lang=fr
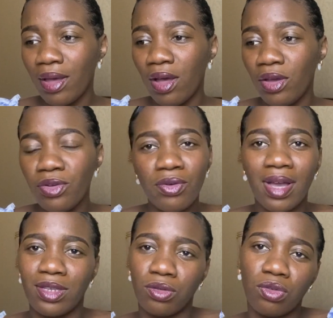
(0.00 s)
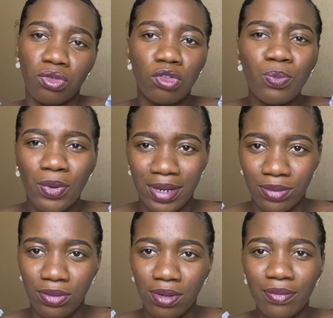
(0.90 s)
euh, une occasion de chute pour les
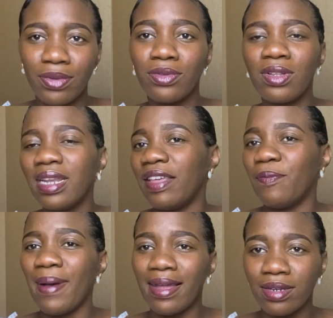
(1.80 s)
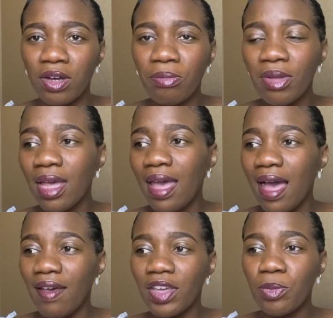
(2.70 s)
autres. Dieu n'élève pas un homme
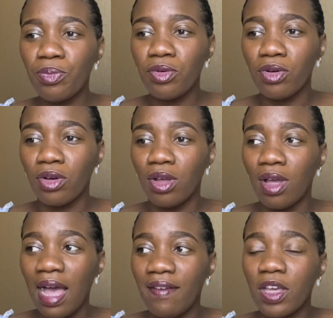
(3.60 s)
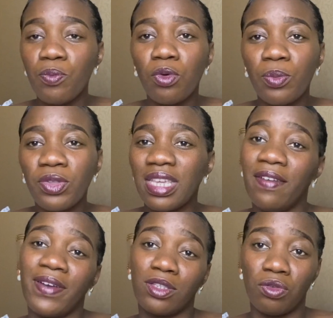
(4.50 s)
avec pour avec pour but qu'il
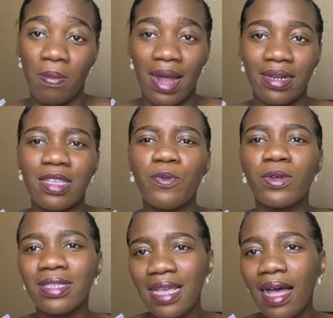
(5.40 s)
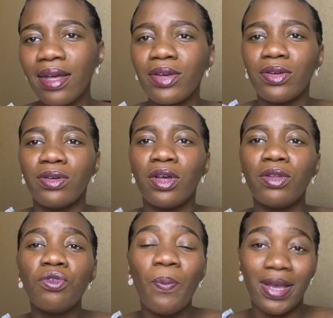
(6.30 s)
fasse du mal. C'est pour ça que
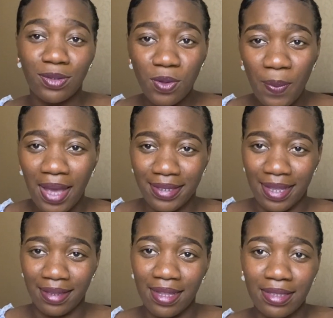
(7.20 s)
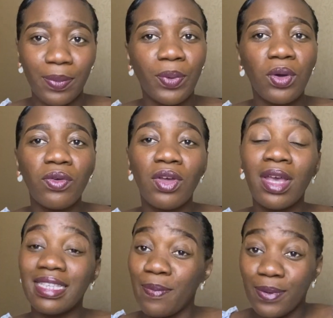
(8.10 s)
nous passons par certaines épreuves,
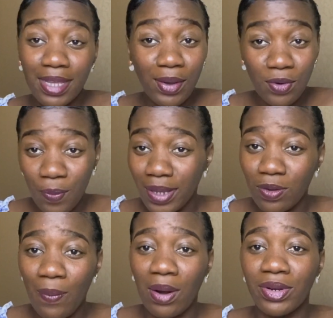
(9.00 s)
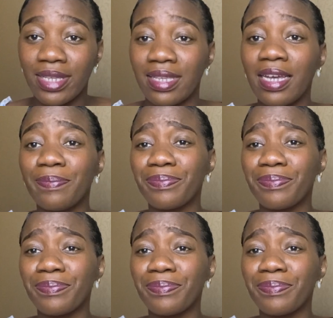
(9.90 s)
c'est pour ça que nous passons par le désert,